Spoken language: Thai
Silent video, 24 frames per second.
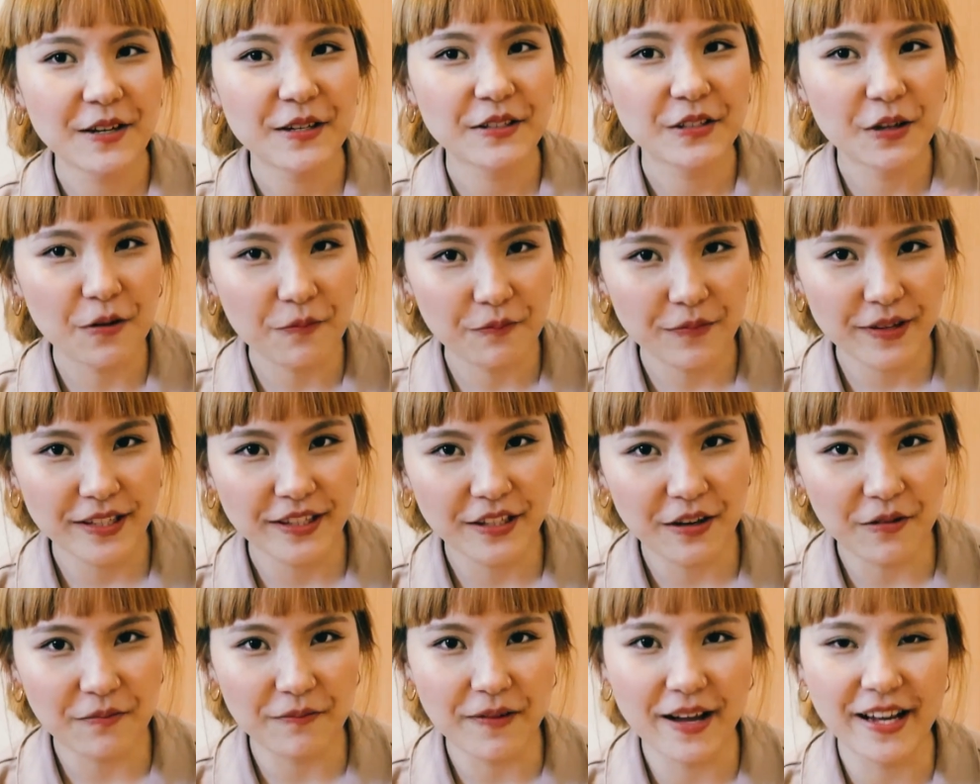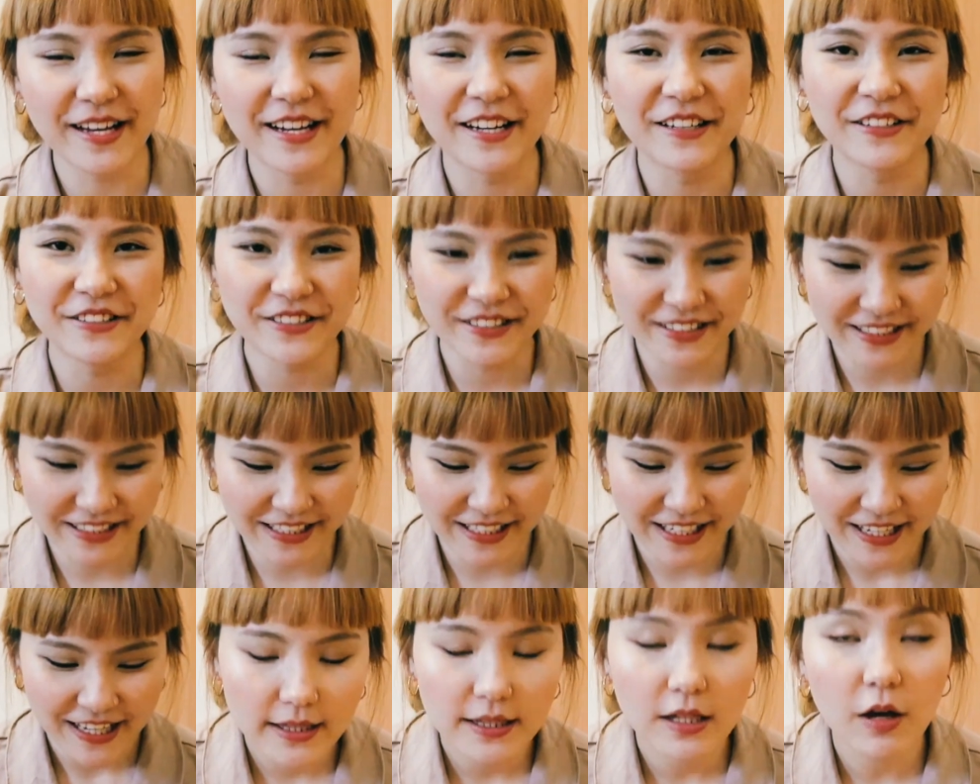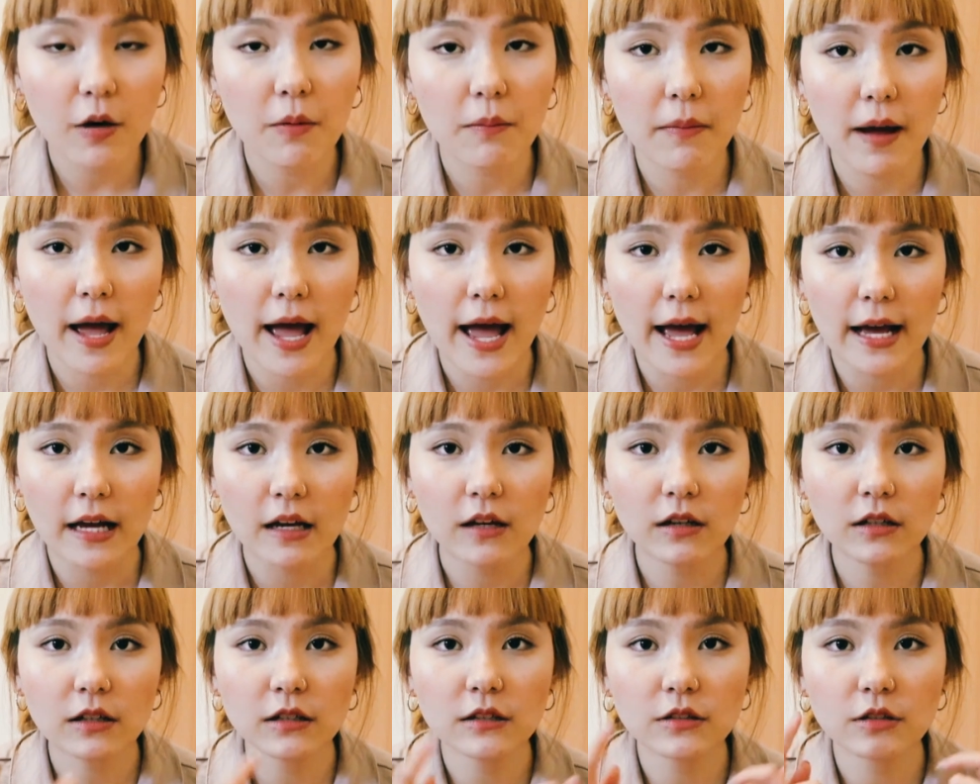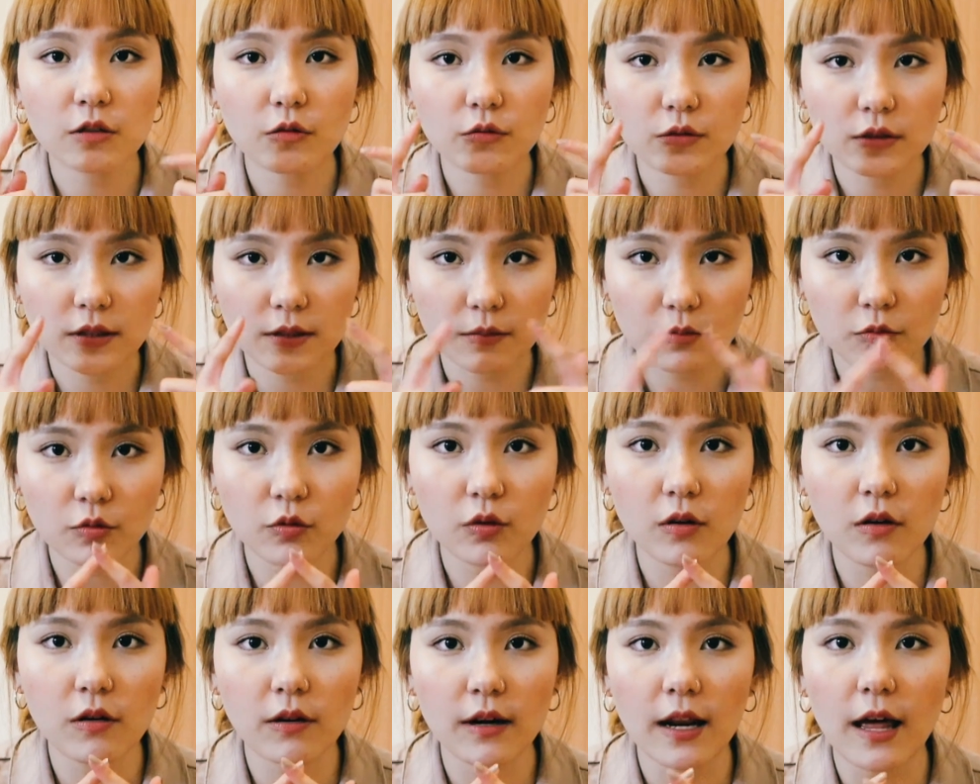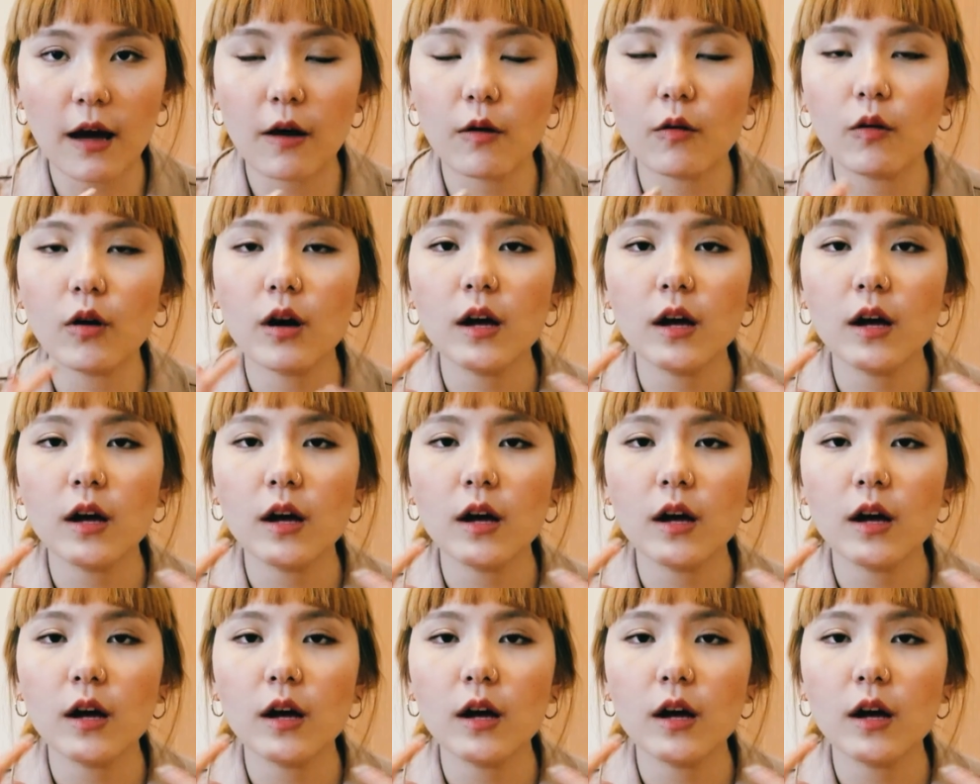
ท็อปิกต่อไปนะโอเคต่อมาก็คือตรงจมูกของเรา